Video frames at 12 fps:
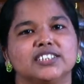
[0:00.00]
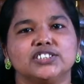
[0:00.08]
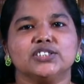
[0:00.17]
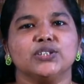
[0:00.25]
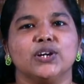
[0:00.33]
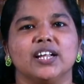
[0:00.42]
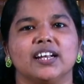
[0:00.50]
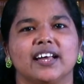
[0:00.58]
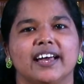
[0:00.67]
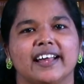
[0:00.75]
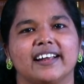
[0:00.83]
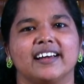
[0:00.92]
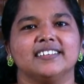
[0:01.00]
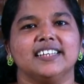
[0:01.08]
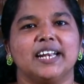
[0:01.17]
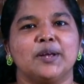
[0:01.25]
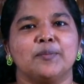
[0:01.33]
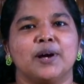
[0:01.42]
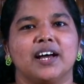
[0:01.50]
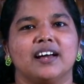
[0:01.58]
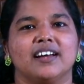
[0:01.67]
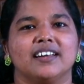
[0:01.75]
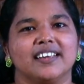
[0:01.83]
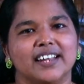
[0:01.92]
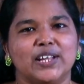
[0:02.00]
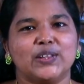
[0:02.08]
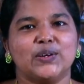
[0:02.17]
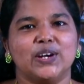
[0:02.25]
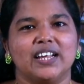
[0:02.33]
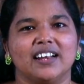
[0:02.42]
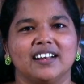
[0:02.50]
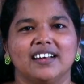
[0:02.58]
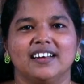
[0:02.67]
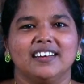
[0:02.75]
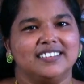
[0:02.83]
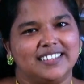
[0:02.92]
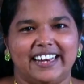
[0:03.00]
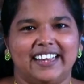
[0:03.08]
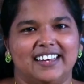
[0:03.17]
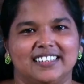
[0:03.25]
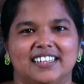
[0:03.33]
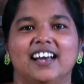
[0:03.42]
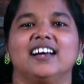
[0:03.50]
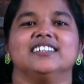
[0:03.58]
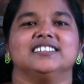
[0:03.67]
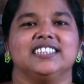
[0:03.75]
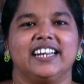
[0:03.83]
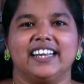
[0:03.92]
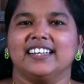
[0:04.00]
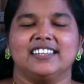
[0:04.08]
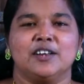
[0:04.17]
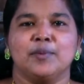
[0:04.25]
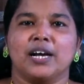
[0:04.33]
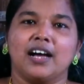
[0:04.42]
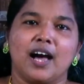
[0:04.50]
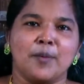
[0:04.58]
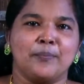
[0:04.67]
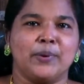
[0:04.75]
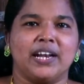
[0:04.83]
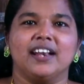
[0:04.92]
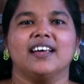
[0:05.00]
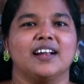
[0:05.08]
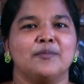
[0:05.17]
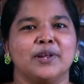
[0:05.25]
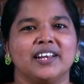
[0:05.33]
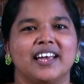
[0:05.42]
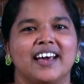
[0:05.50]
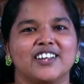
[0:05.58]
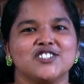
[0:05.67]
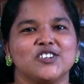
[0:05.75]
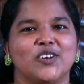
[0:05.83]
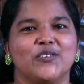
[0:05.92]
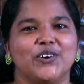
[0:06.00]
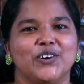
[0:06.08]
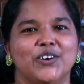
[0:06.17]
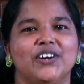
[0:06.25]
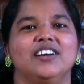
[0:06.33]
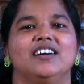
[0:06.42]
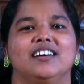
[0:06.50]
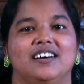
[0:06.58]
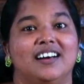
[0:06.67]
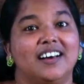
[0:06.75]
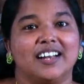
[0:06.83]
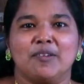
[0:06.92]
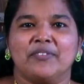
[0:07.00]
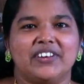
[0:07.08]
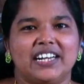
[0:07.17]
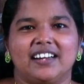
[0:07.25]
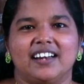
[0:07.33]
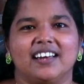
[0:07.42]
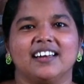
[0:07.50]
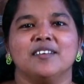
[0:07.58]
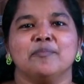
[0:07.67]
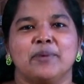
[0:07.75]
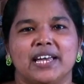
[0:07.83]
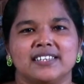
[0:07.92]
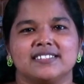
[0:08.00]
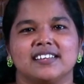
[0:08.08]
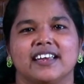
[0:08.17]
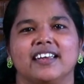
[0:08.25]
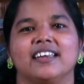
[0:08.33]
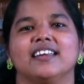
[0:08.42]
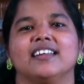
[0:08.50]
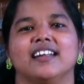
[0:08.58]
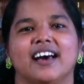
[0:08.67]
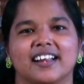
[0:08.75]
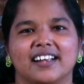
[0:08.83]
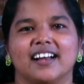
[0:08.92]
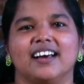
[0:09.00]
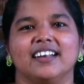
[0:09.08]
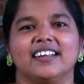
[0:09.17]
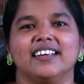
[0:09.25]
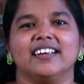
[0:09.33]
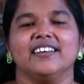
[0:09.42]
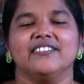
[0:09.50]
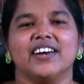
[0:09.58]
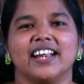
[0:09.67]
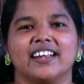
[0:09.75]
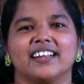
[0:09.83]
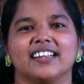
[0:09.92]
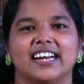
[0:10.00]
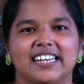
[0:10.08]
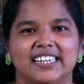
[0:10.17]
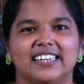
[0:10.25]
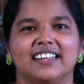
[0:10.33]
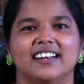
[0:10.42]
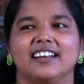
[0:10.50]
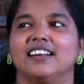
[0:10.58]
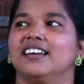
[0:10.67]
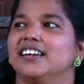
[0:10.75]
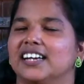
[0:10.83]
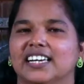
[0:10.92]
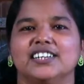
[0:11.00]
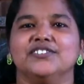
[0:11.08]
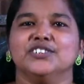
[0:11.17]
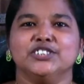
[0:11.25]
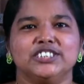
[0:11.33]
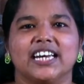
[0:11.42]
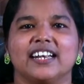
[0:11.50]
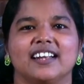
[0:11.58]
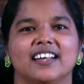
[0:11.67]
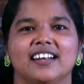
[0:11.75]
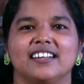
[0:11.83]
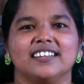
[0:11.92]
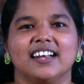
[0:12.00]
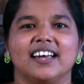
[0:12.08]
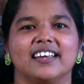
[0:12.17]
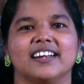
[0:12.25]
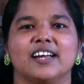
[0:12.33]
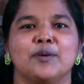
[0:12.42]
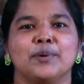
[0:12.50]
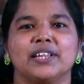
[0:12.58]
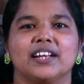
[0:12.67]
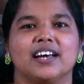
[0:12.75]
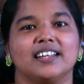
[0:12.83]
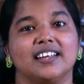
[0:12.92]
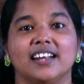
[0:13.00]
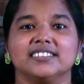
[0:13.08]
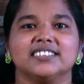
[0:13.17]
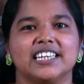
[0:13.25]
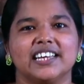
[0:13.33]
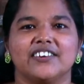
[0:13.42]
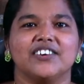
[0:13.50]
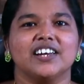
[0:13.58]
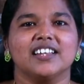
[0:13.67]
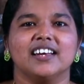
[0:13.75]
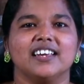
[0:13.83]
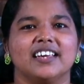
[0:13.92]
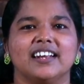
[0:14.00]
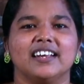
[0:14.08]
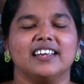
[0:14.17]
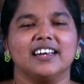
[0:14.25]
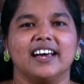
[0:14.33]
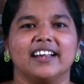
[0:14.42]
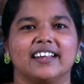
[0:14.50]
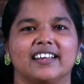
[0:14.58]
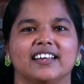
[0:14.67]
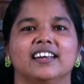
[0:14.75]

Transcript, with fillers: தச்சு தொழில்னா யாருக்காவது தெரியுமா என்ன தொழில் தெரியாதா சரி என்ன தெரியுமா கார்பெண்டர் அப்படின்னு யாரை சொல்லுவோம் ஆ நம்ம வீட்டில் மேசை நாற்காலி வேறு என்னது கட்டில் கதவு ஜன்னல் இதெல்லாம் இருக்குது அப்படி தானே அதெல்லாம் செய்கிறவங்க தான் என்ன யார்